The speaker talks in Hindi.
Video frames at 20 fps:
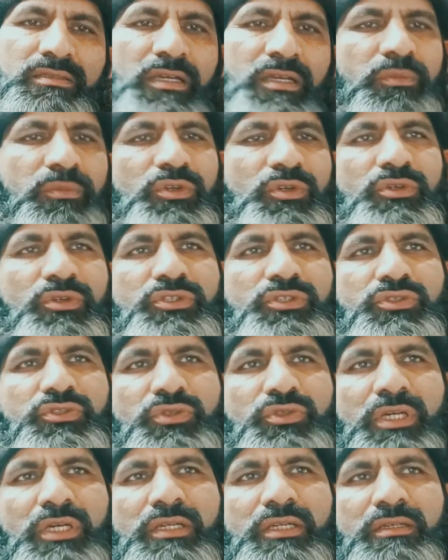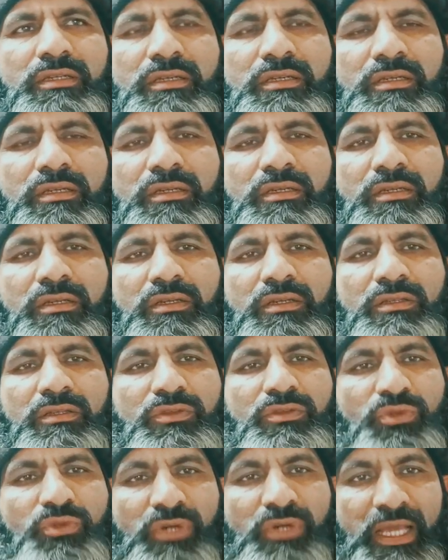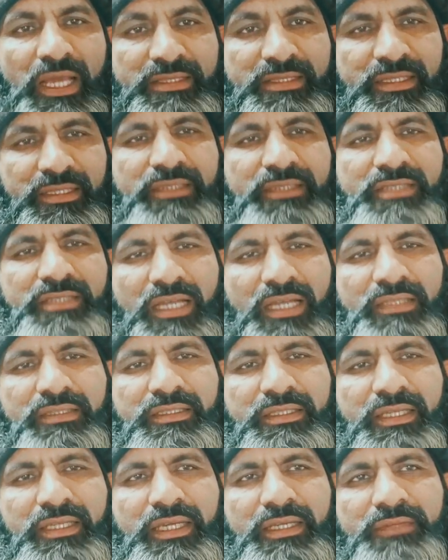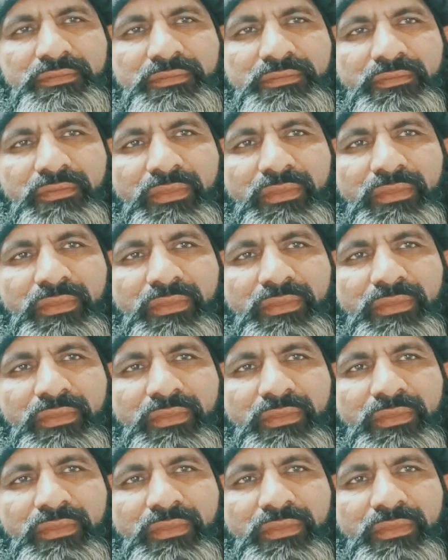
सब्र शुक्र दो ऐसे साथी हैं